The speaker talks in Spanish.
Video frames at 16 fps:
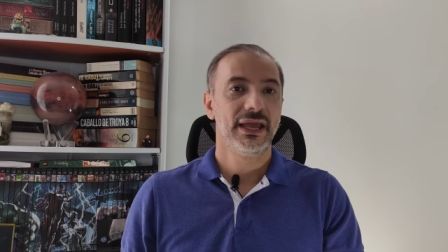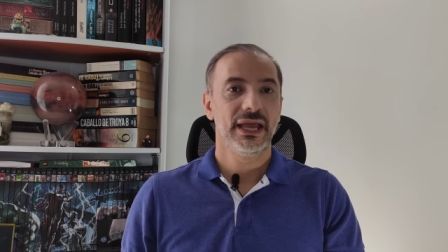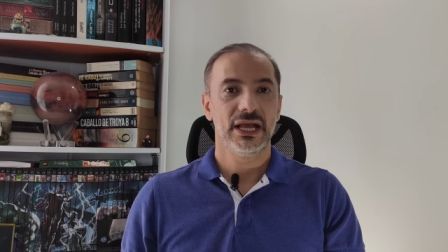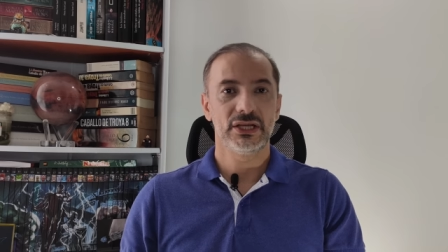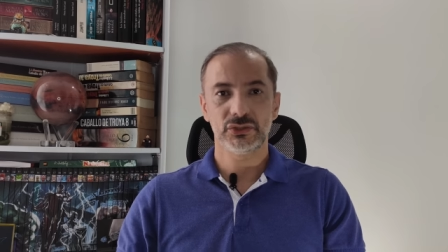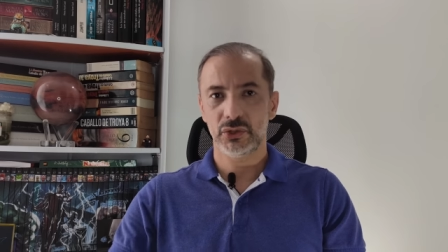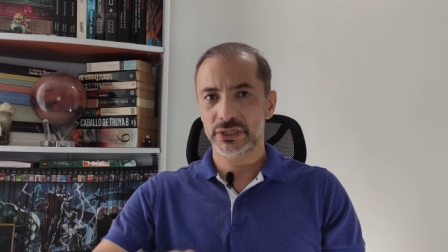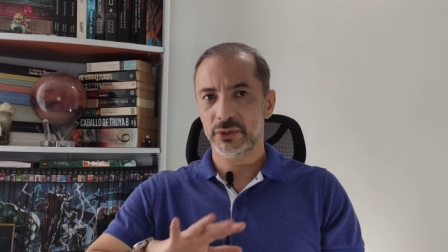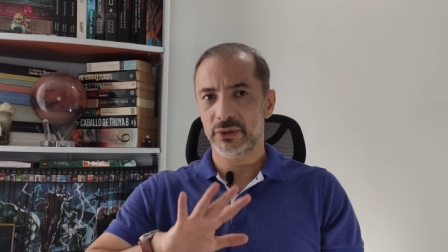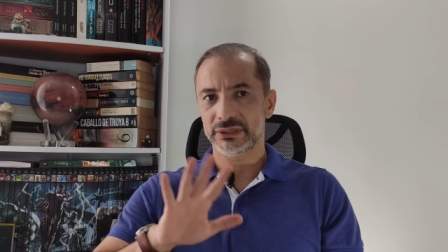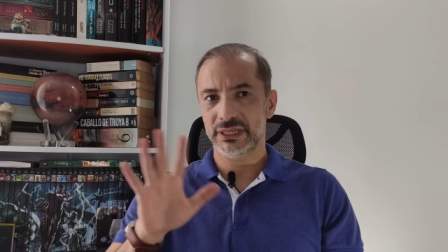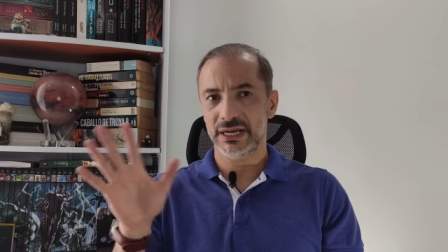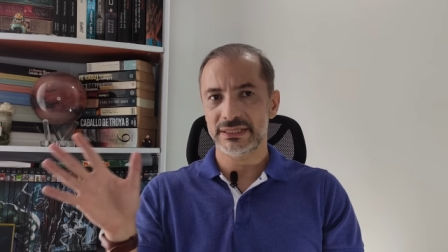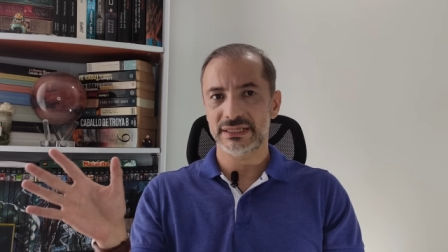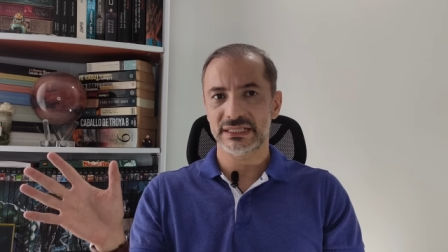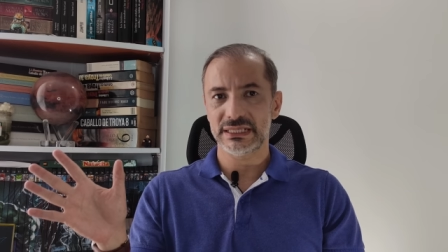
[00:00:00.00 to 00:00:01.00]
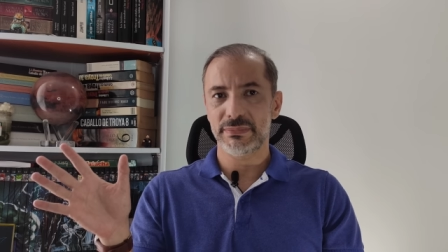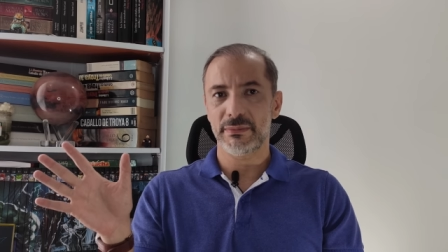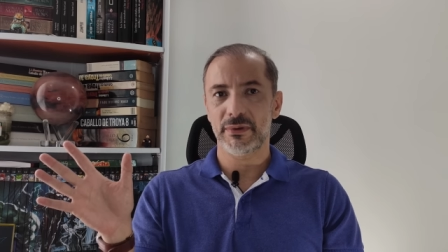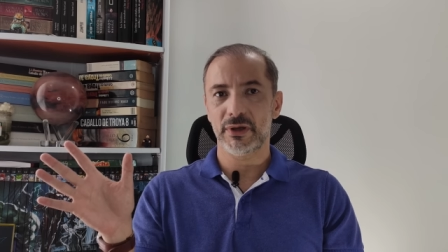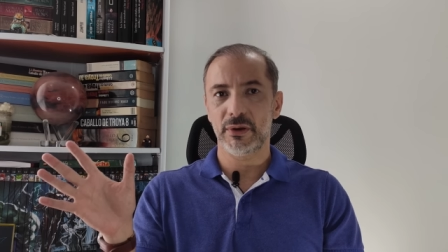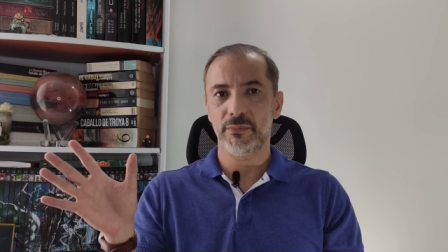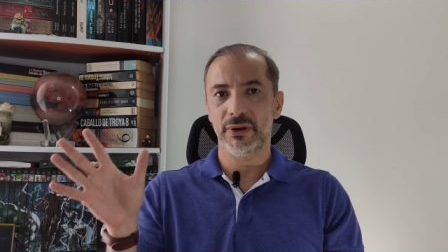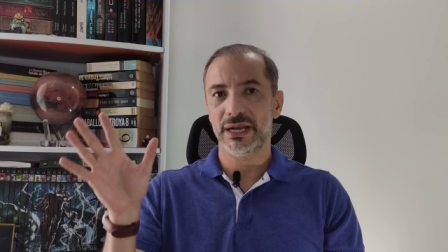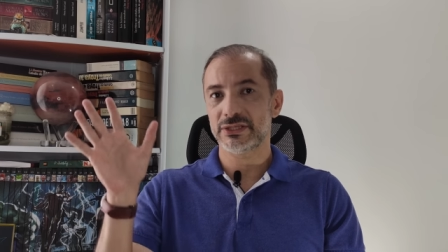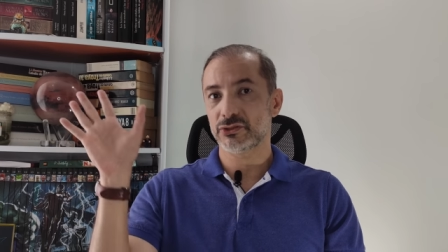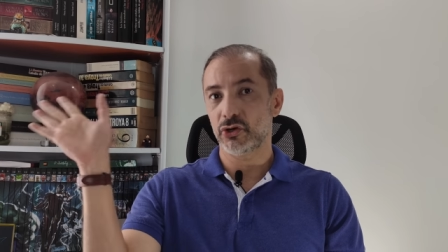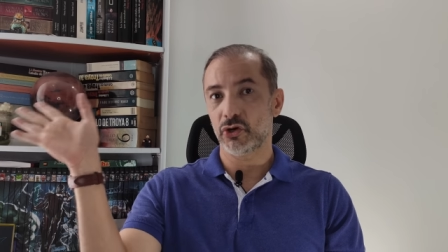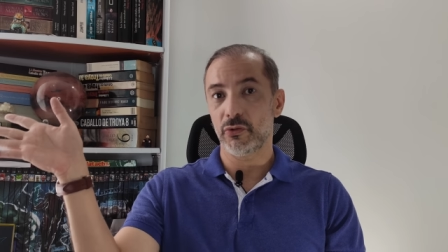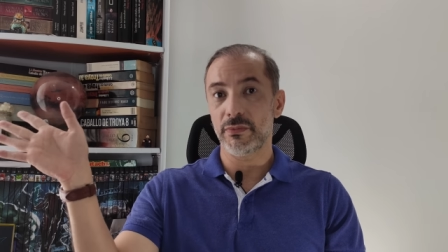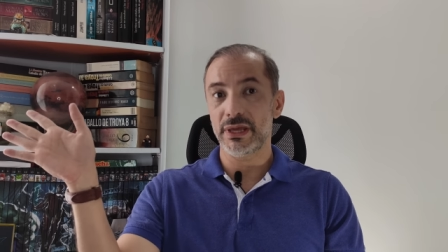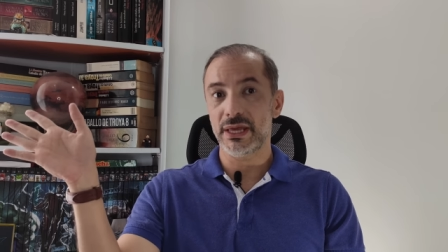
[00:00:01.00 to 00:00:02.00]
Eso lo llevó a interesarse primero por la
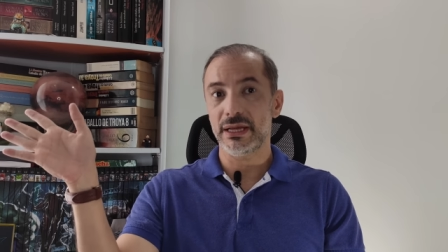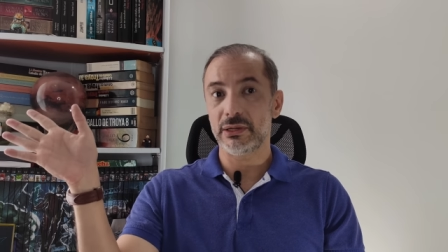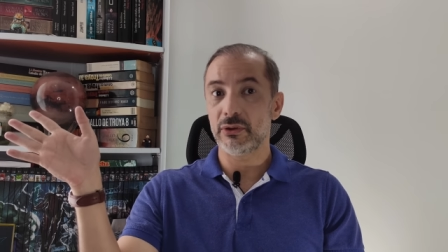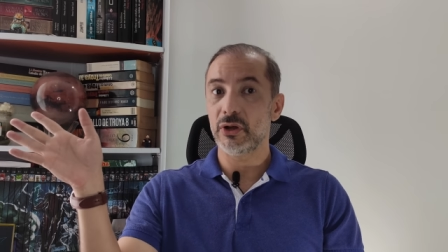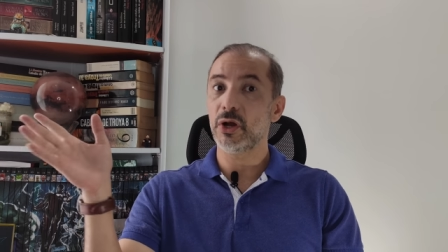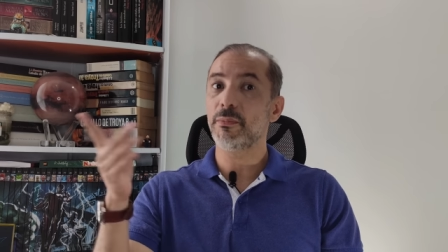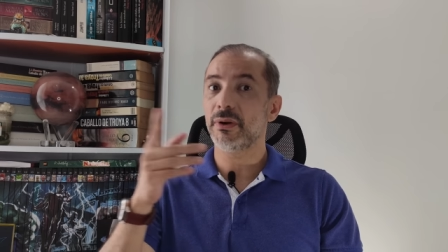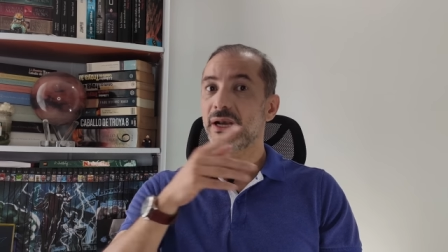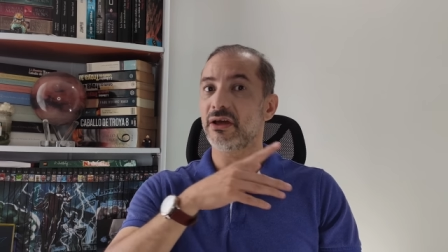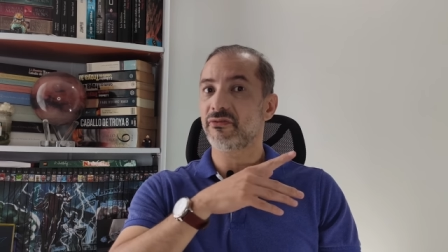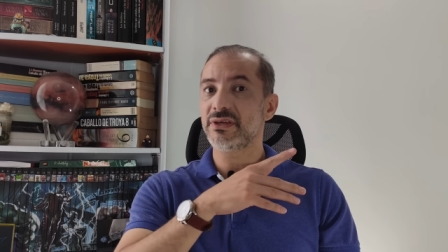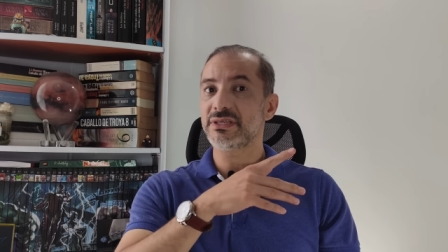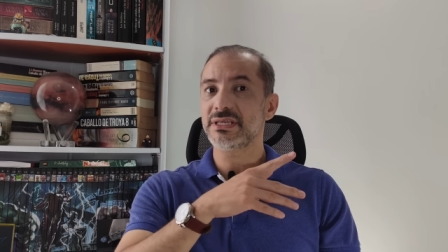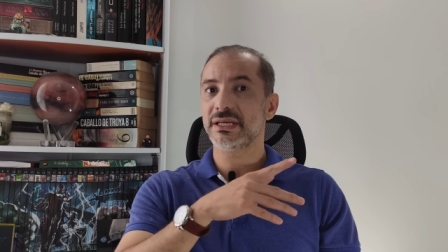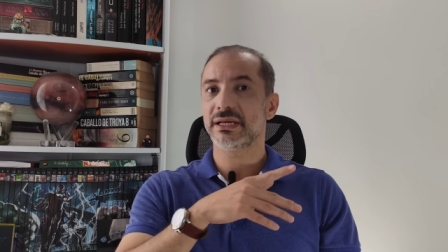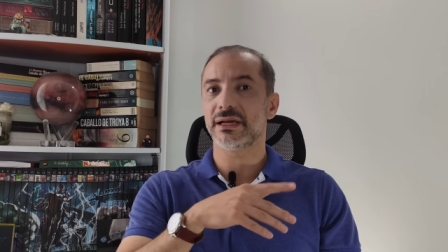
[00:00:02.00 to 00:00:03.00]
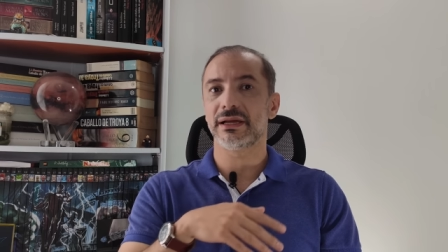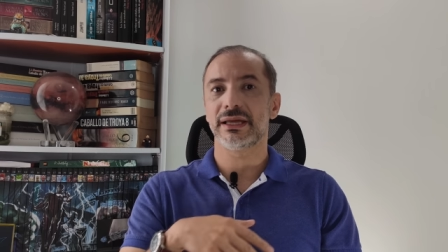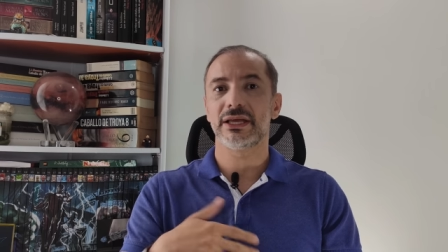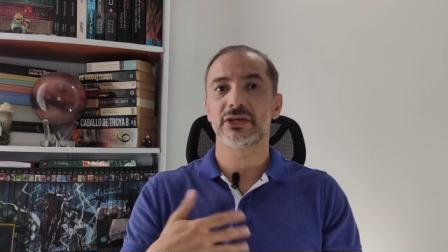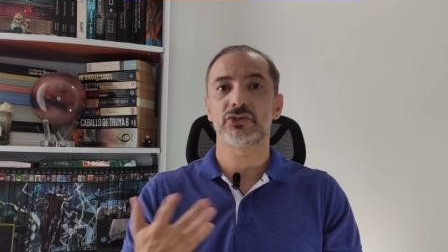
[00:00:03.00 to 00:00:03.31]
astronomía y luego por la física, que